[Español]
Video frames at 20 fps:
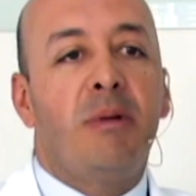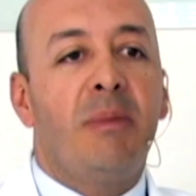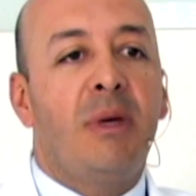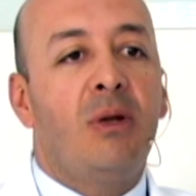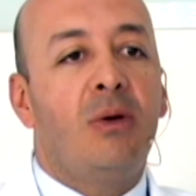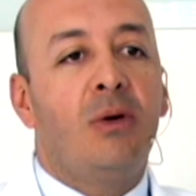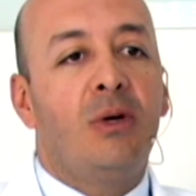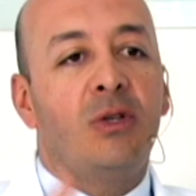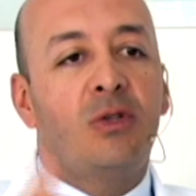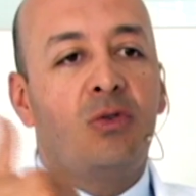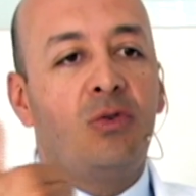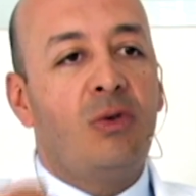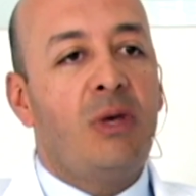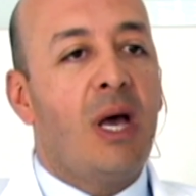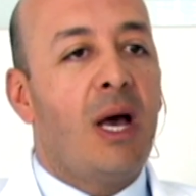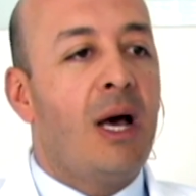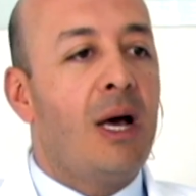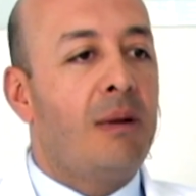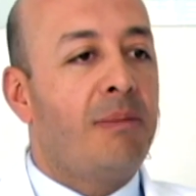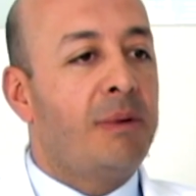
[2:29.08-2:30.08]
primero
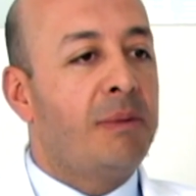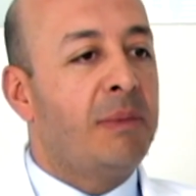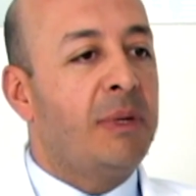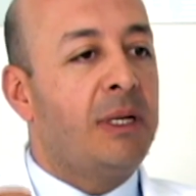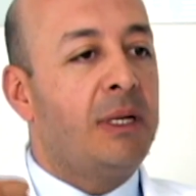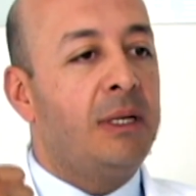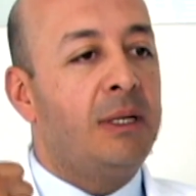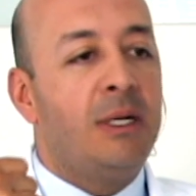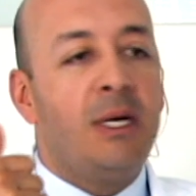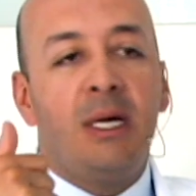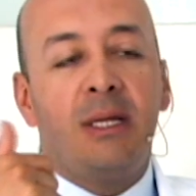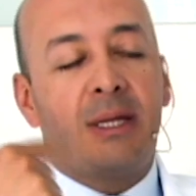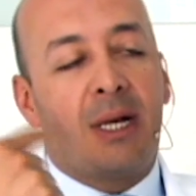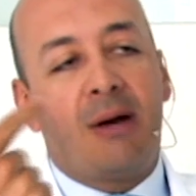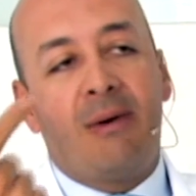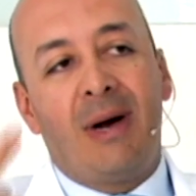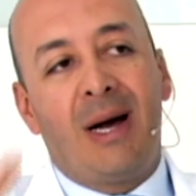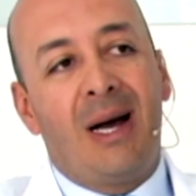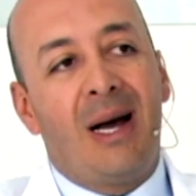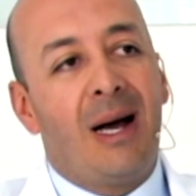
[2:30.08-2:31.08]
estudiar, primero
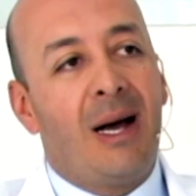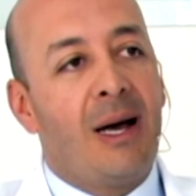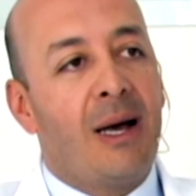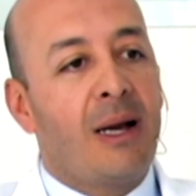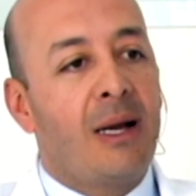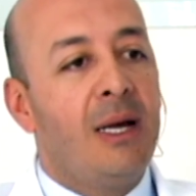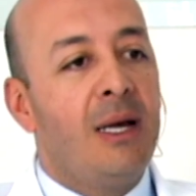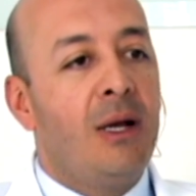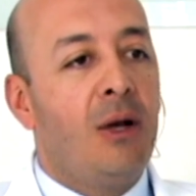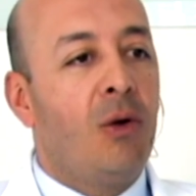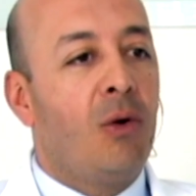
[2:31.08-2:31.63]
trabajar,